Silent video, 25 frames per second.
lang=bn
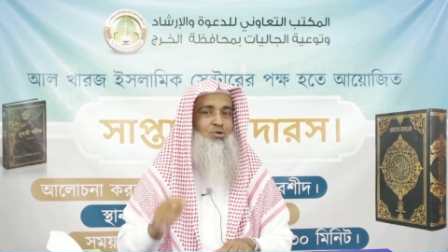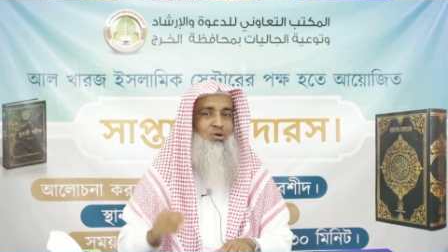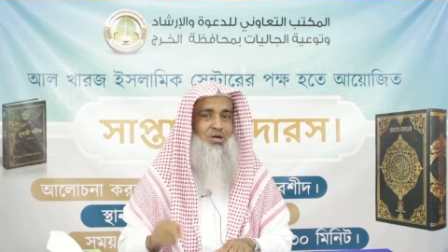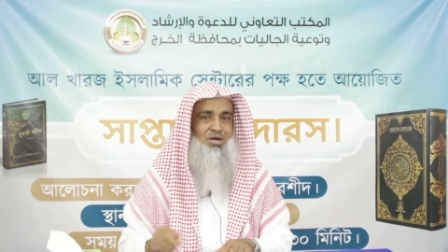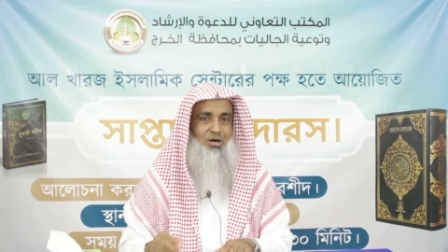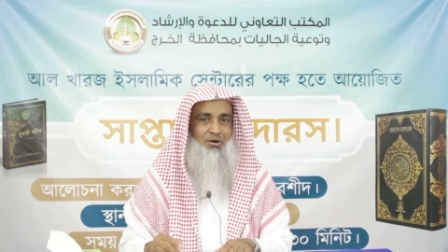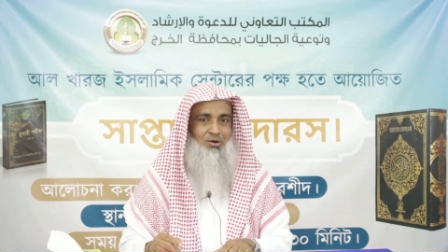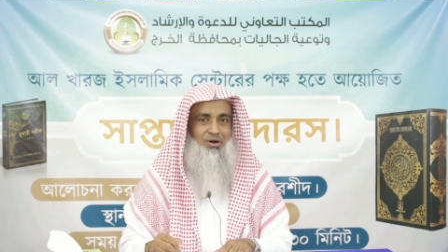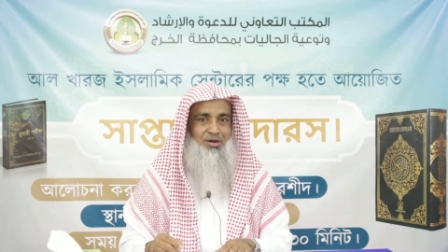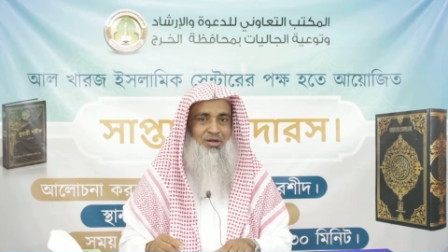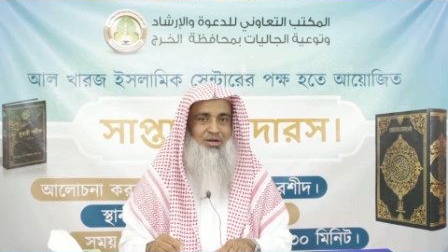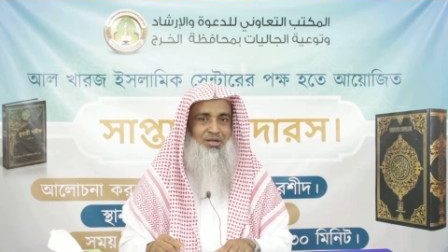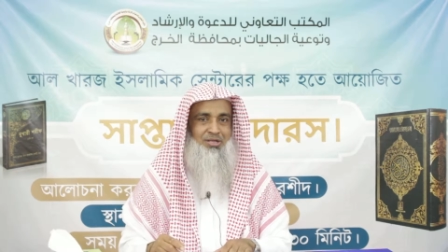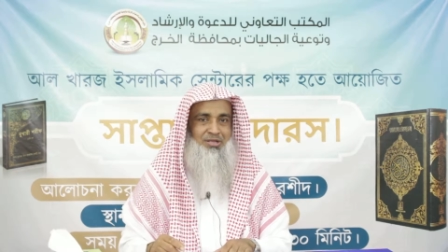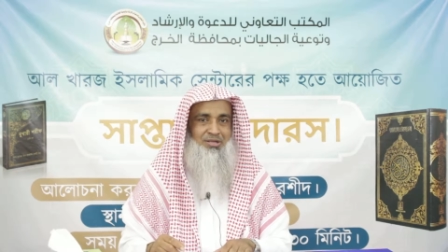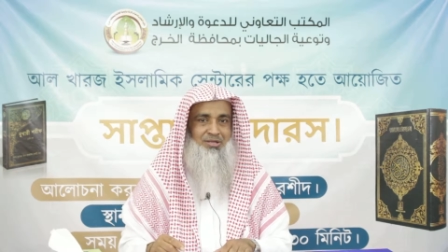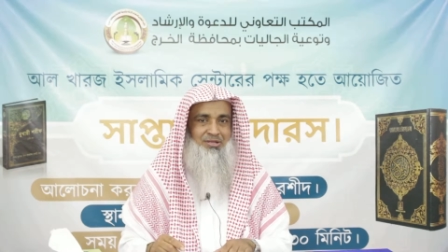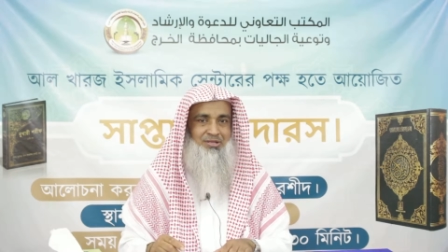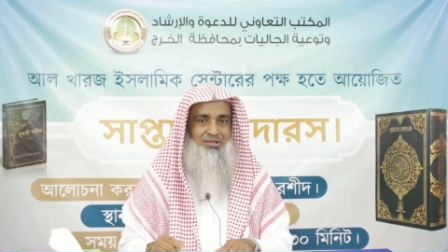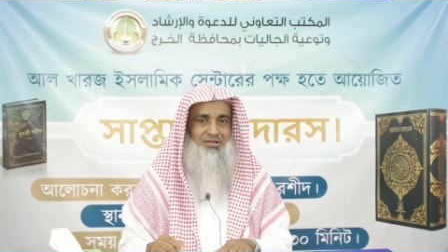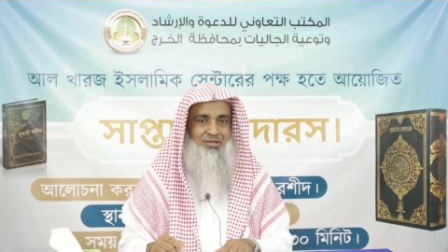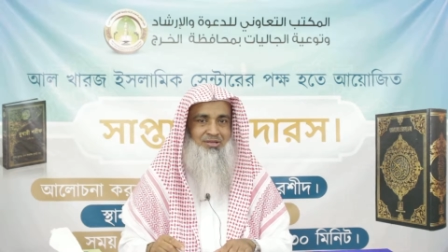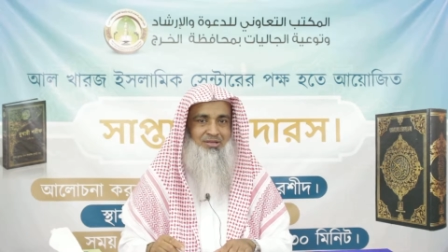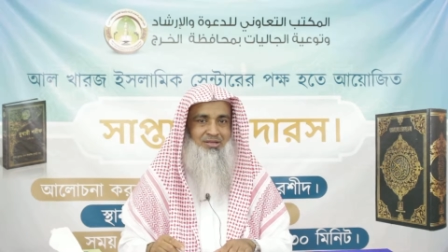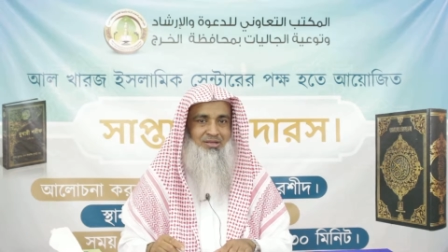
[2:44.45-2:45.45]
রক্ষা হয়নি
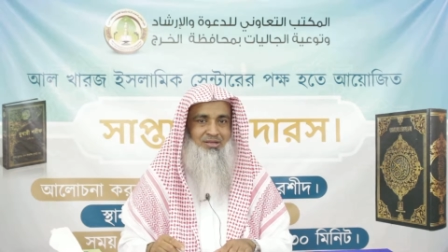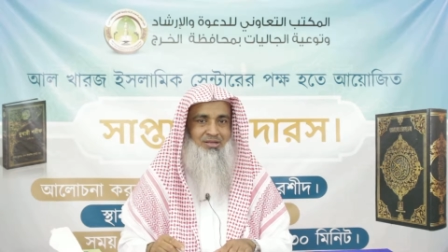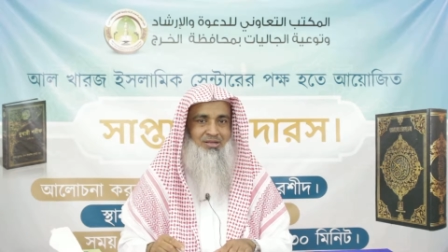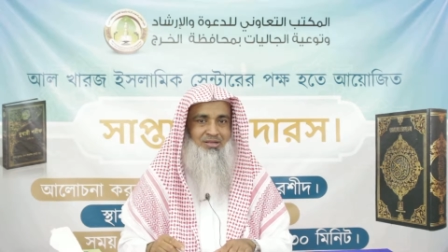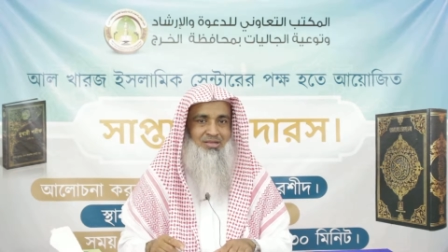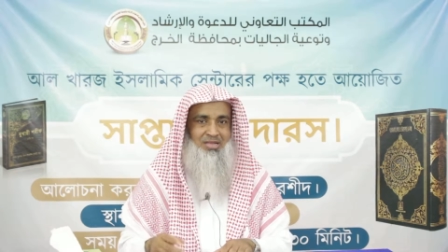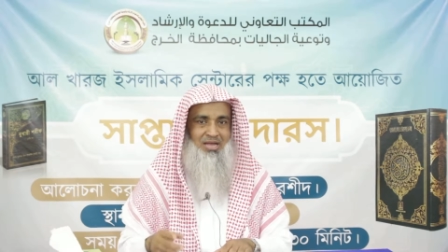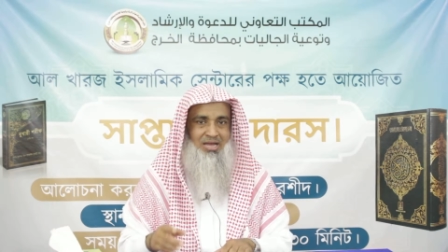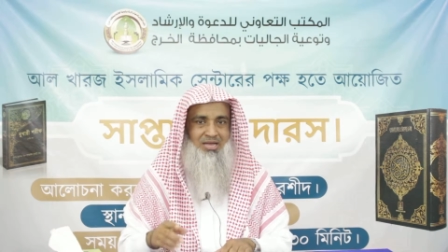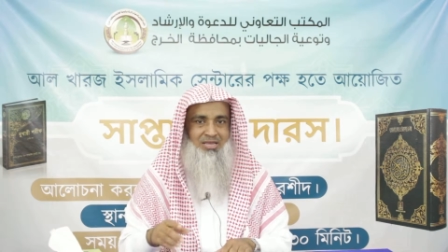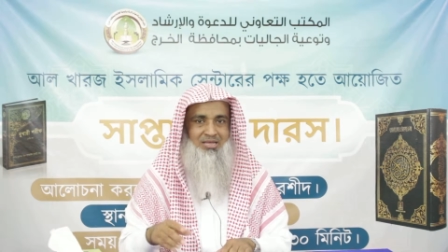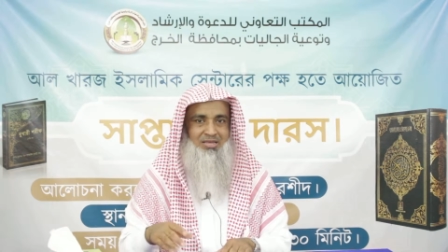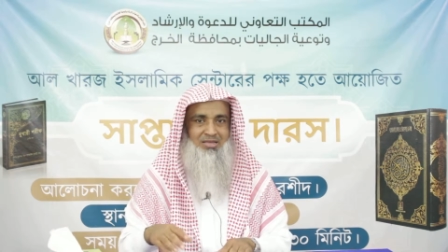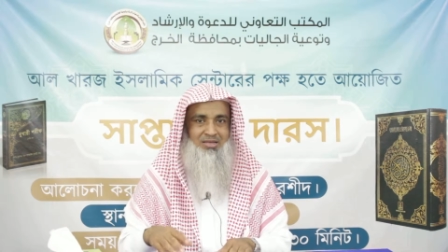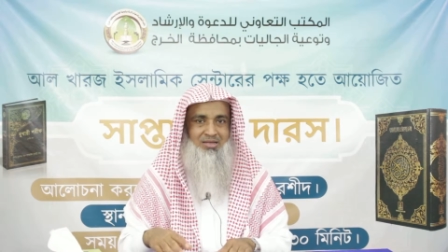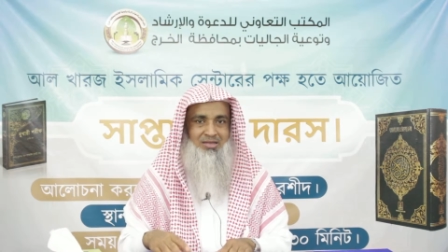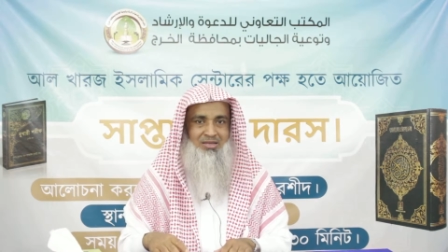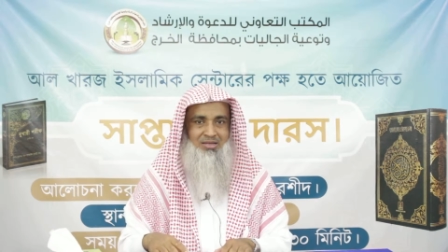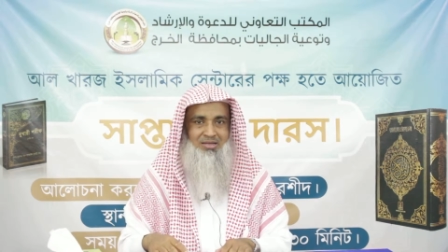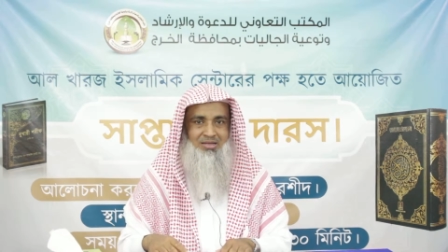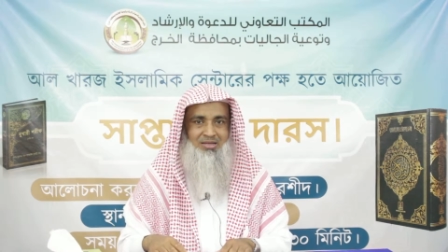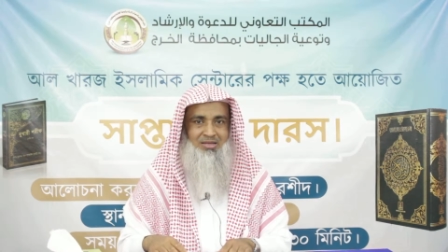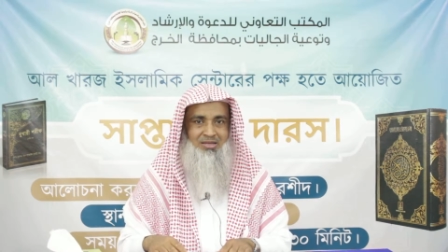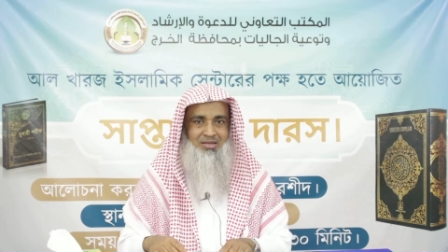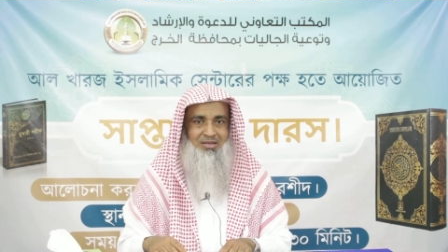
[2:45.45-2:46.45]
তাই
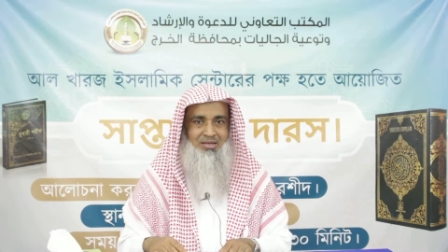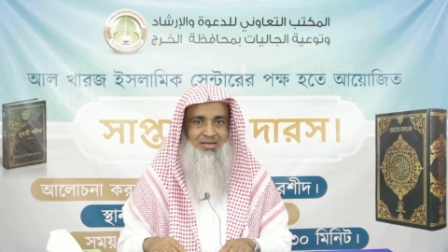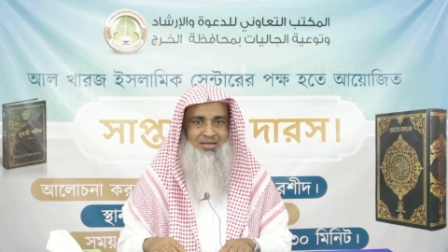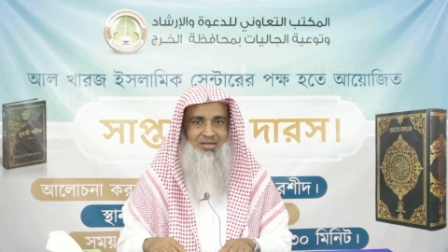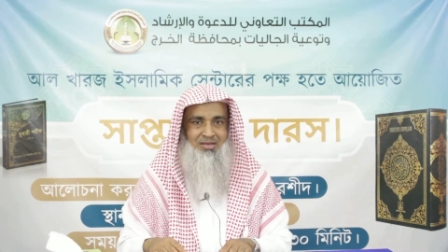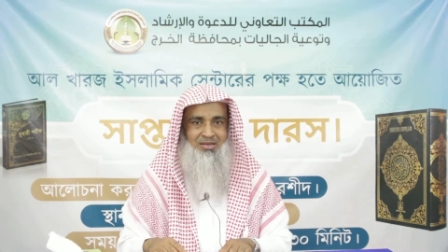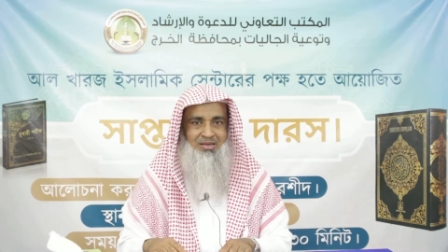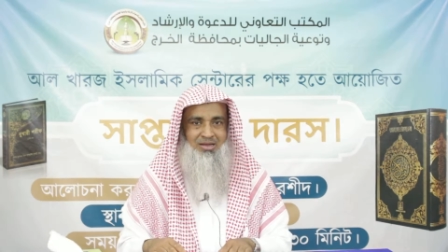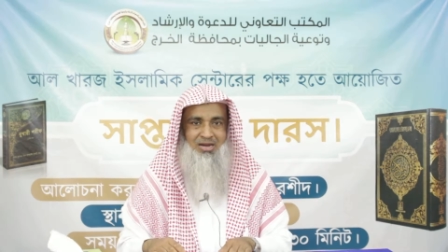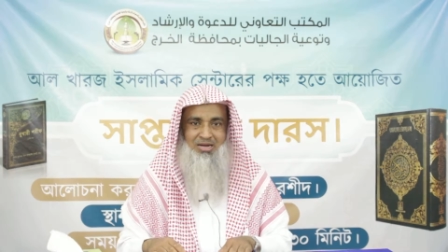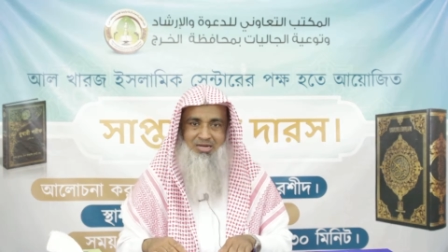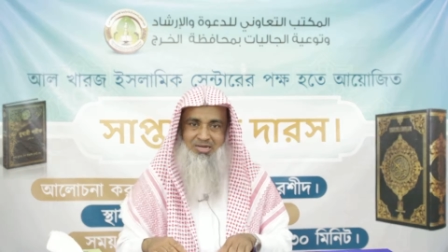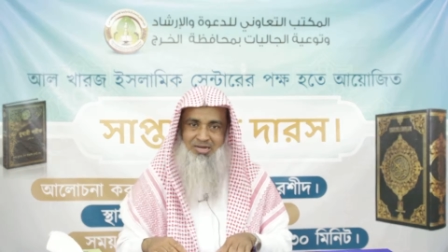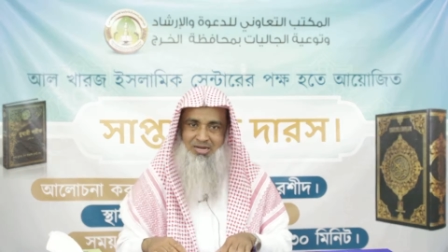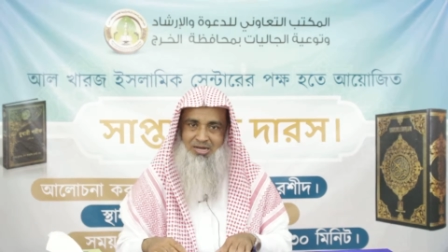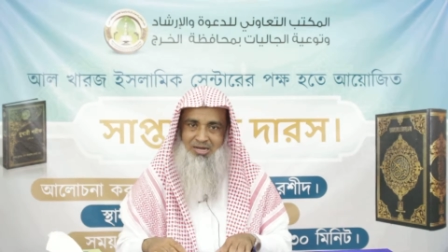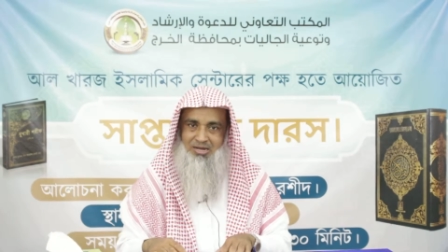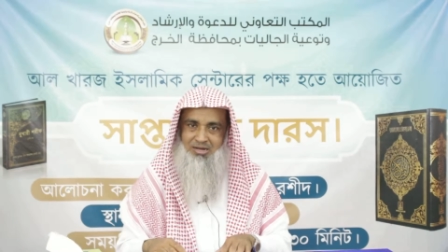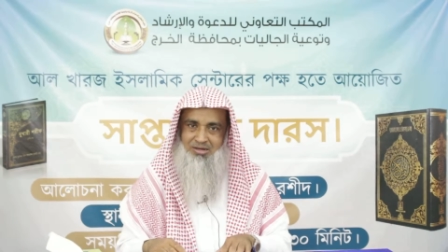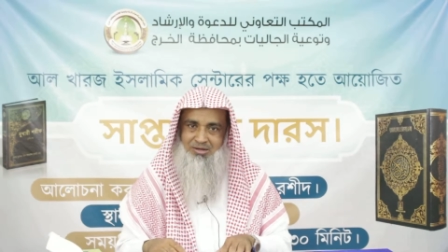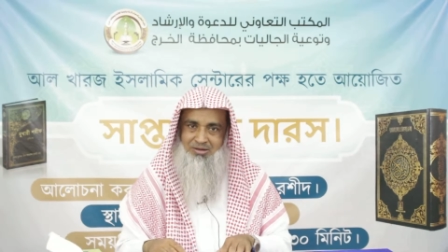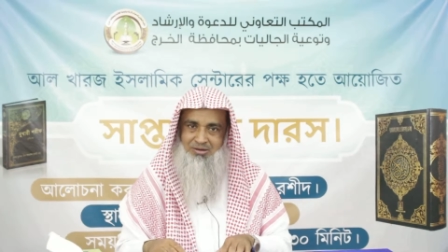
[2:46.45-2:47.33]
এটা